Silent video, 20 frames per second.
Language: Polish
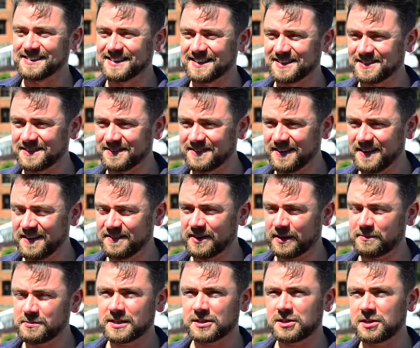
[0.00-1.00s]
znaczy w
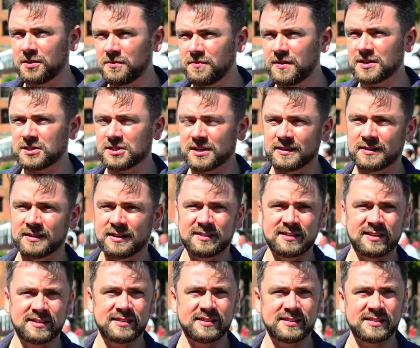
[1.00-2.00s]
jakimś sensie, no wiesz, na, na,
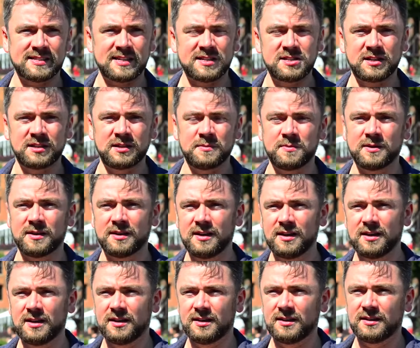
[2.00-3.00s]
na zasadzie gdyby
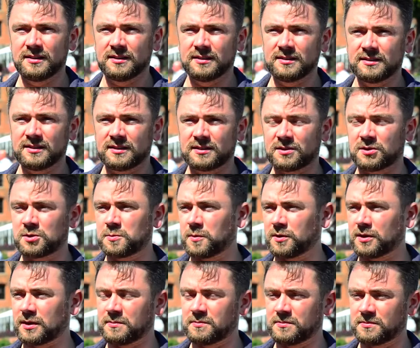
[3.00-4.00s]
y, ktoś
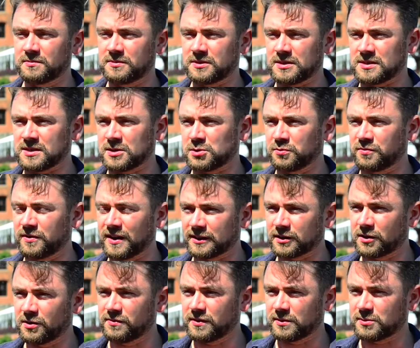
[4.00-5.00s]
potem się
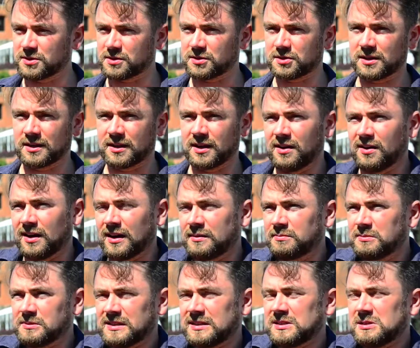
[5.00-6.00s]
zaszufladkował czy coś takiego, ale
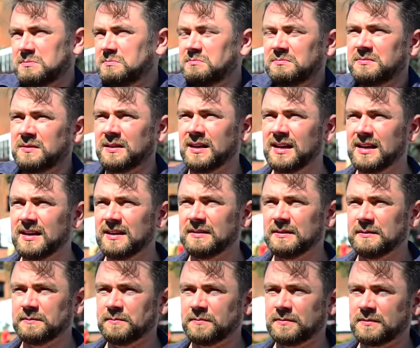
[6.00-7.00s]
to znaczy
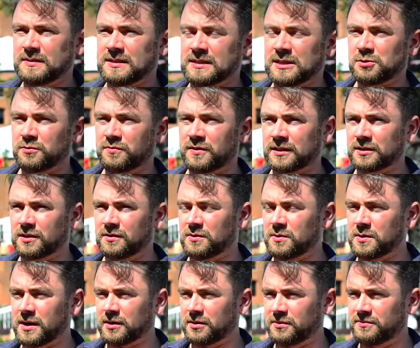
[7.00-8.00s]

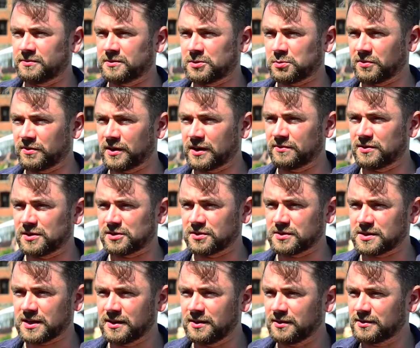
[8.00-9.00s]
zaszufladkował jako człowieka
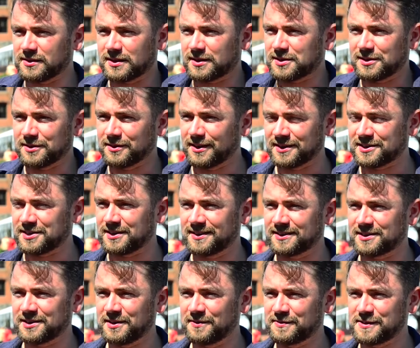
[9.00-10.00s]
wierzącego, to znaczy no ja, się,
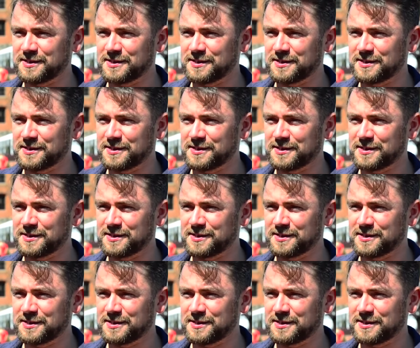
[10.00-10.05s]
ja się nie